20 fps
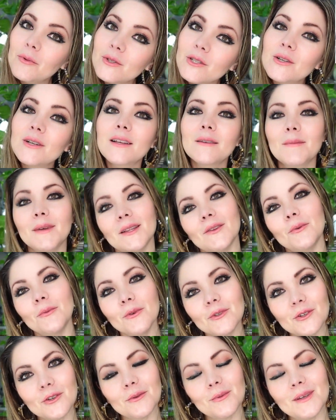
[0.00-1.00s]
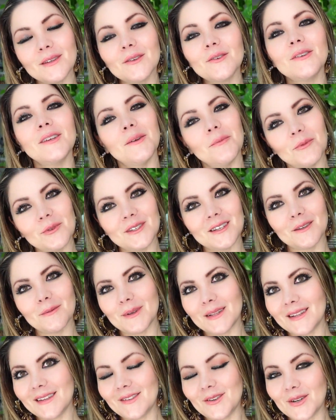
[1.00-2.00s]
mucho, les mando muchos besos y muchas
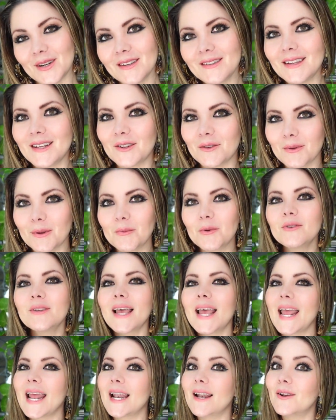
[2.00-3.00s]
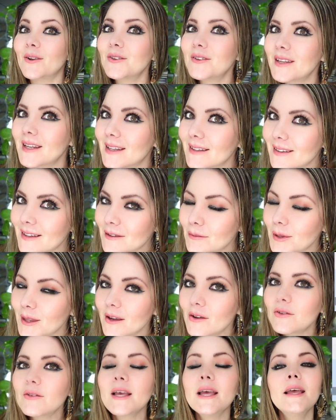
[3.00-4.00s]
bendiciones y nos vemos en los siguientes
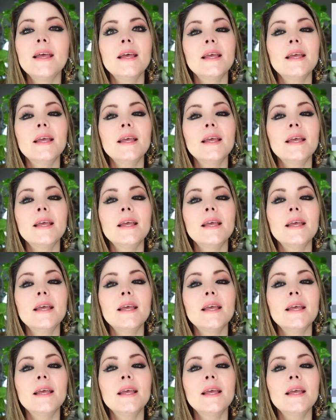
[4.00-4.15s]
videos